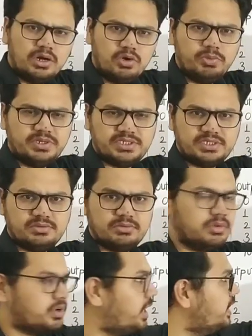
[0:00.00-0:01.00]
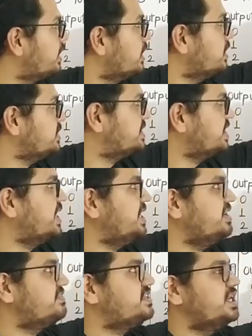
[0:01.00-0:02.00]
कर लो बस राइट जैसे कि
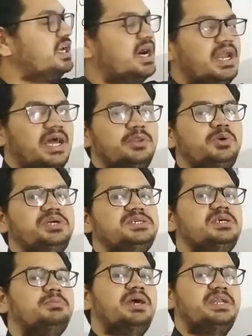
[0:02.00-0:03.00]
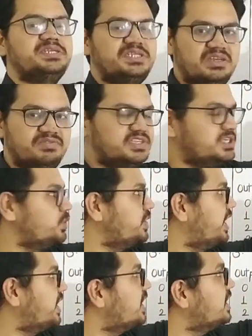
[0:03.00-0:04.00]
टीएफ निकालना है तो टीसी माइनस टीवीसी हो
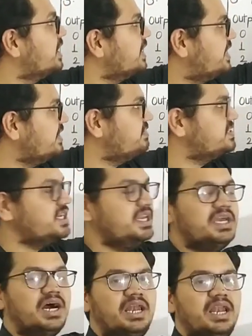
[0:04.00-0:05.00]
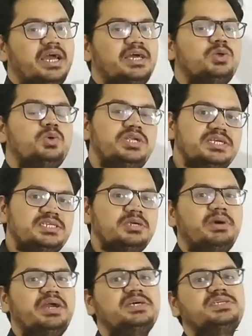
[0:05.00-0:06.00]
जाएगा टीवीसी निकालना है तो टीसी
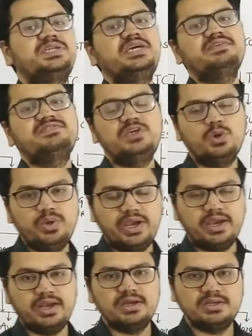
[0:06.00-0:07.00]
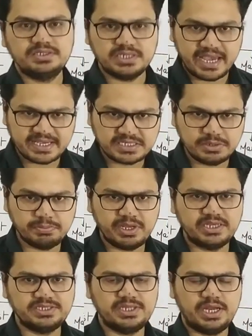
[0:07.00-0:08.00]
माइनस टीएफसी हो जाएगा एज
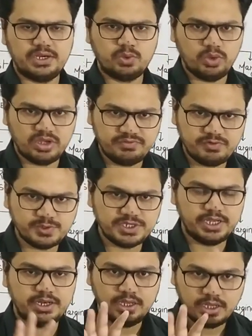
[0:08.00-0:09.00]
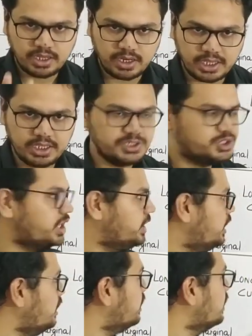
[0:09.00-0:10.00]
सिंपल एज दैट कोई कंफ्यूजन नहीं
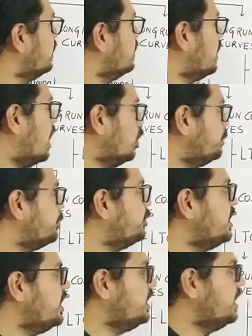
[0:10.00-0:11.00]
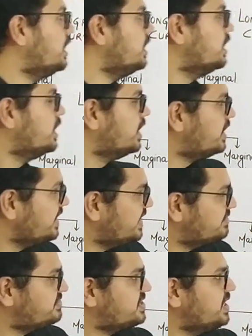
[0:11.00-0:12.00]
चलिए आउटपुट ले लिया
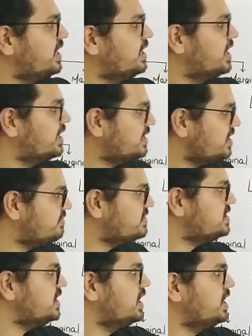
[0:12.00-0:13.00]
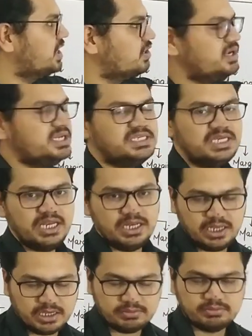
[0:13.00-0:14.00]
टीएफसी ले लिया टीवीसी ले लिया और टीसी ले
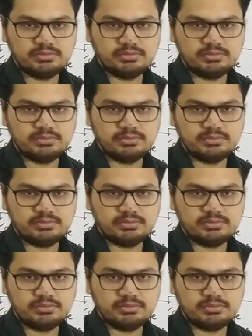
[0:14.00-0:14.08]
लिया